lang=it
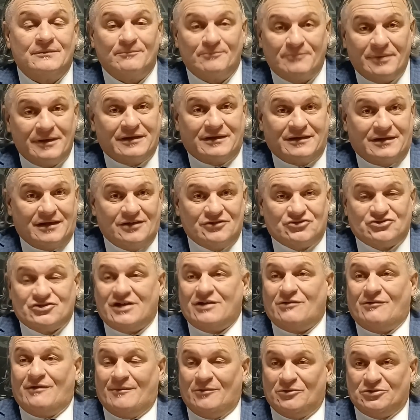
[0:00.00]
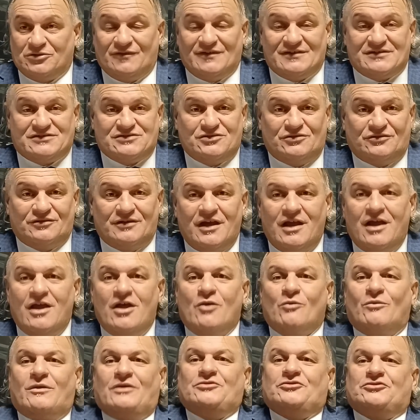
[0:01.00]
Perché? C'era una motivazione.
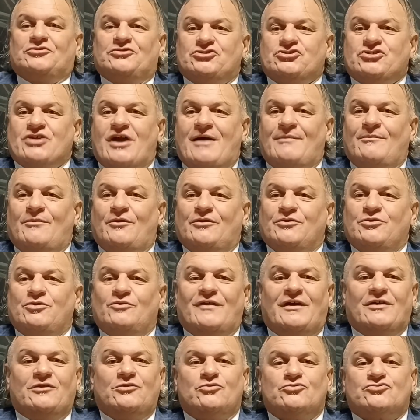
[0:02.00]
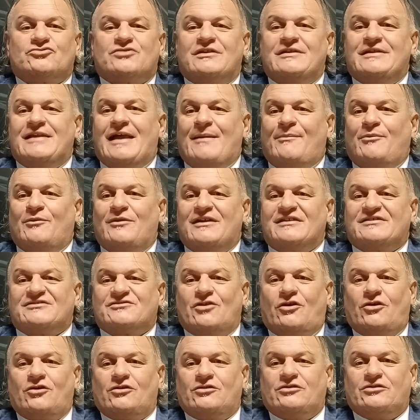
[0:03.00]
Quando diciamo Juventus e Napoli
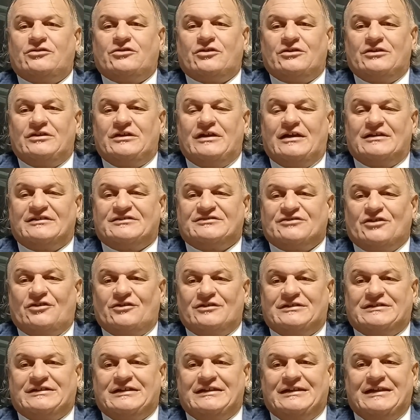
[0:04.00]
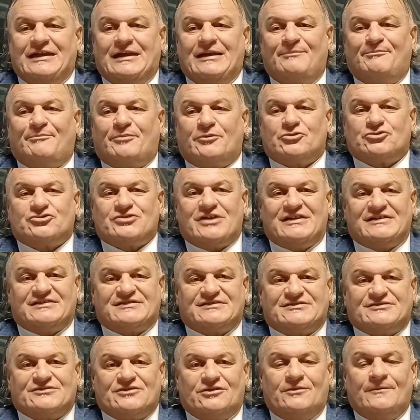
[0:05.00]
assolto, assolti nel
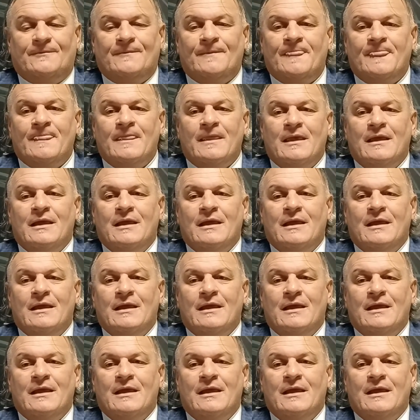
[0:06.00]
processo